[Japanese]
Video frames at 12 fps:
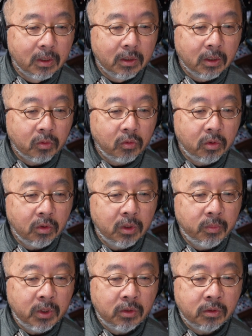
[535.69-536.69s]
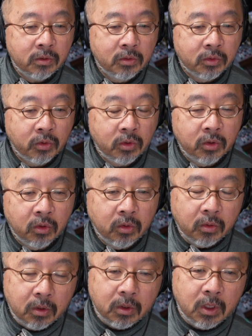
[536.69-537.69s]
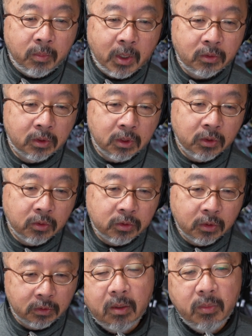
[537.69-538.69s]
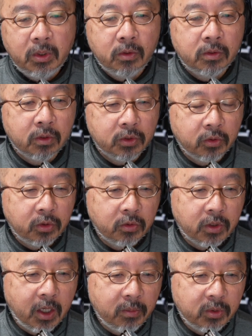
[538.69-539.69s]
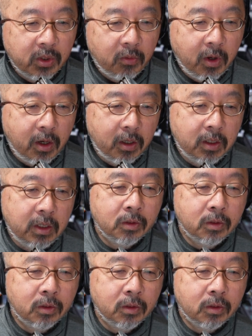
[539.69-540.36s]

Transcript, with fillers: でこれはねビートルズの初期のレパートリーの一つビートルズが初期のライブでは「